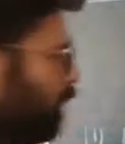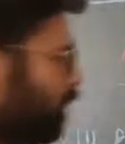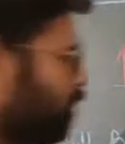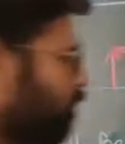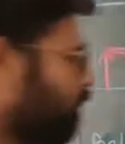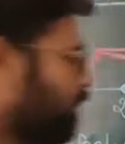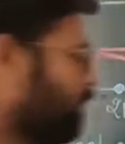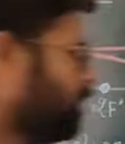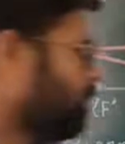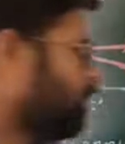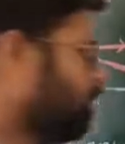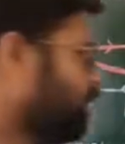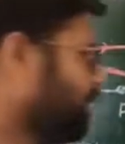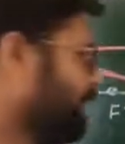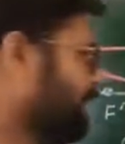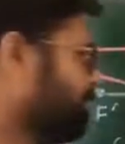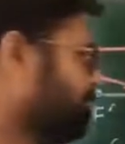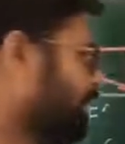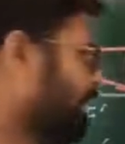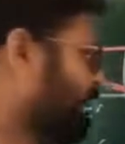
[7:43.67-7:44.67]
क्योंकि देखो
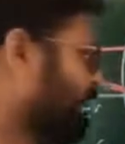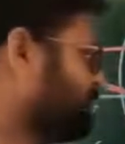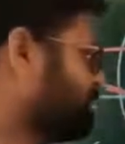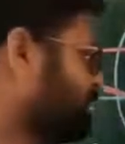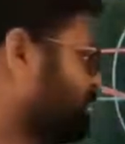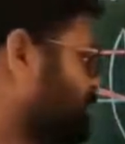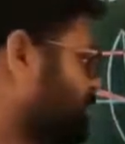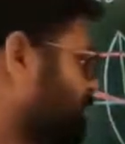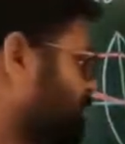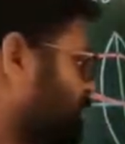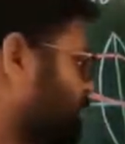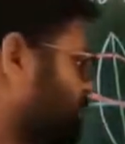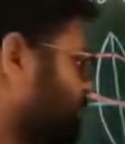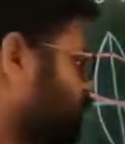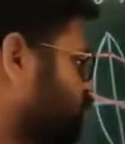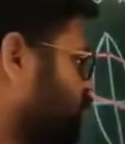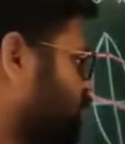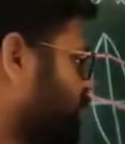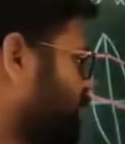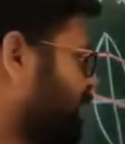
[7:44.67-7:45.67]
इमेज
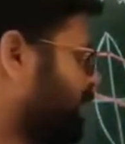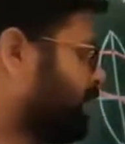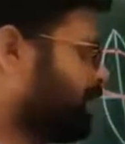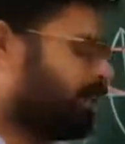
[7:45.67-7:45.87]
जो है